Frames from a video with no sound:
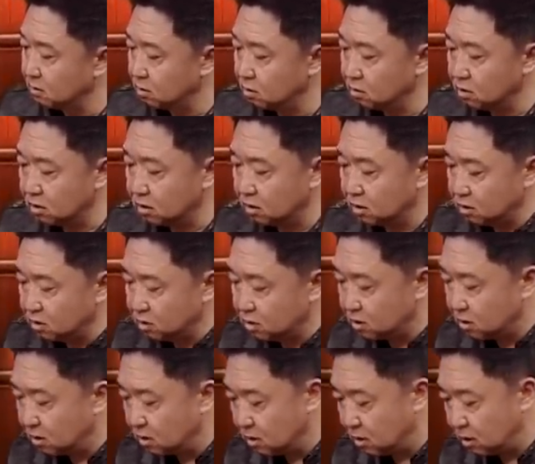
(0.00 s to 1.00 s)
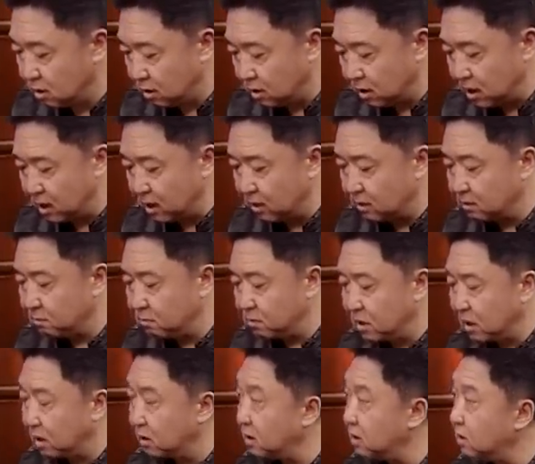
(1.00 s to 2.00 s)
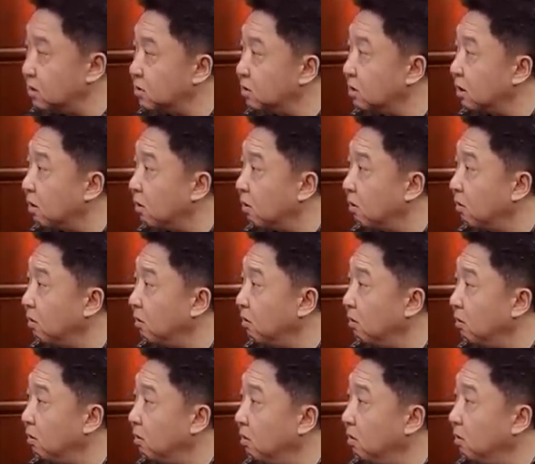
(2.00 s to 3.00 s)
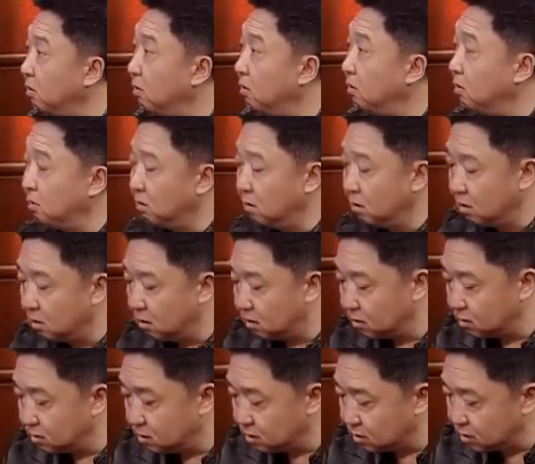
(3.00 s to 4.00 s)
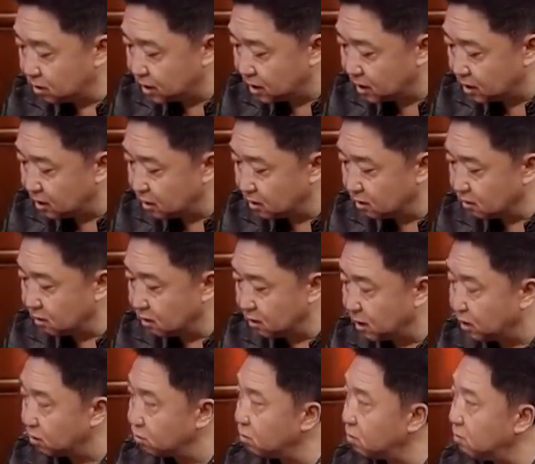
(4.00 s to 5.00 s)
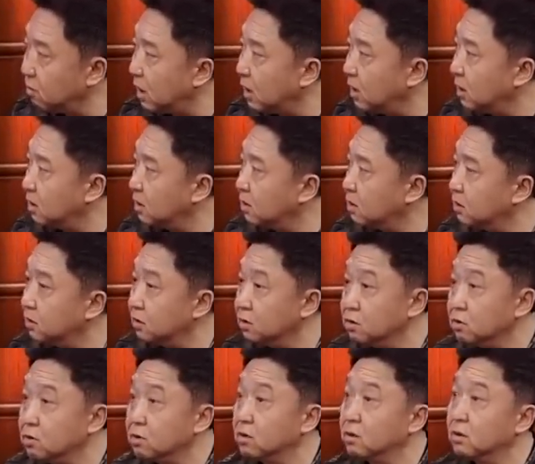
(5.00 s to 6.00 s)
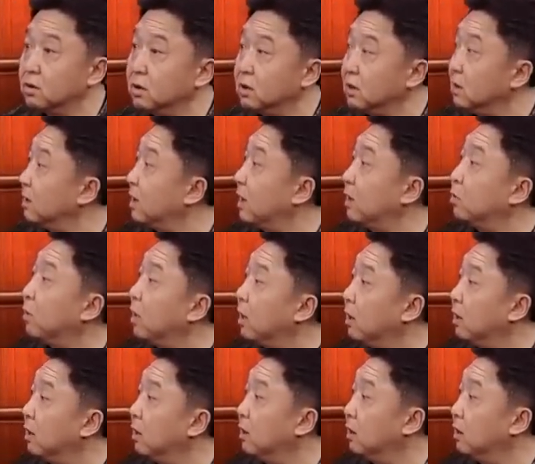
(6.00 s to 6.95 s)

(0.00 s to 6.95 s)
就可能是大概这么长的一个纸条。啊，嗯，写上两句话可能就是一个大段，